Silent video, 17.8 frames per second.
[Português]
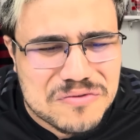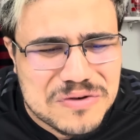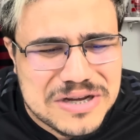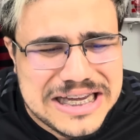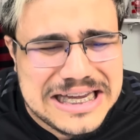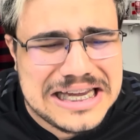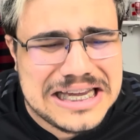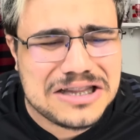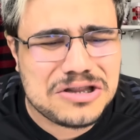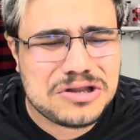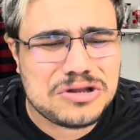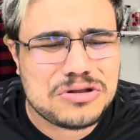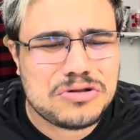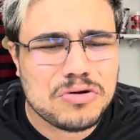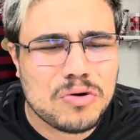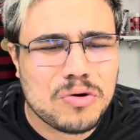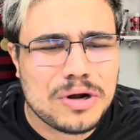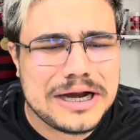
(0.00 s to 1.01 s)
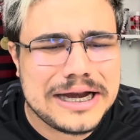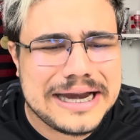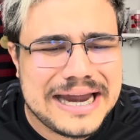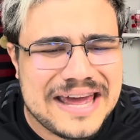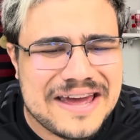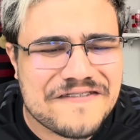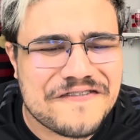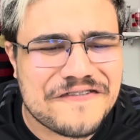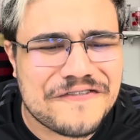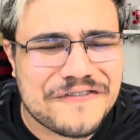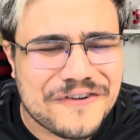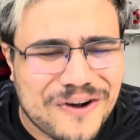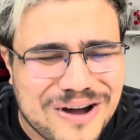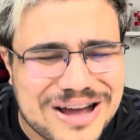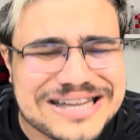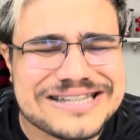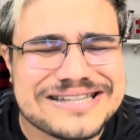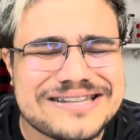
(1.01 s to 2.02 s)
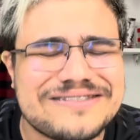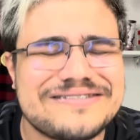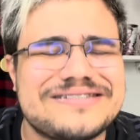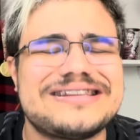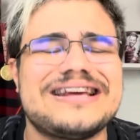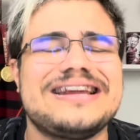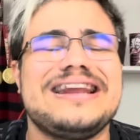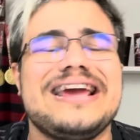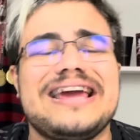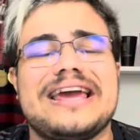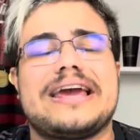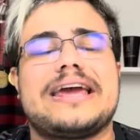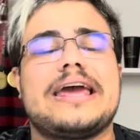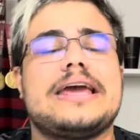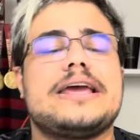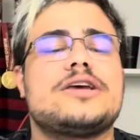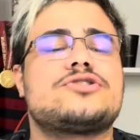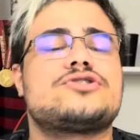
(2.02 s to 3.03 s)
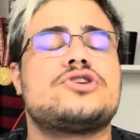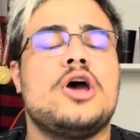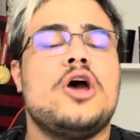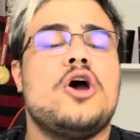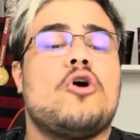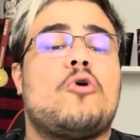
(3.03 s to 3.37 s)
hidronefrose, não sei nem o que, que é isso,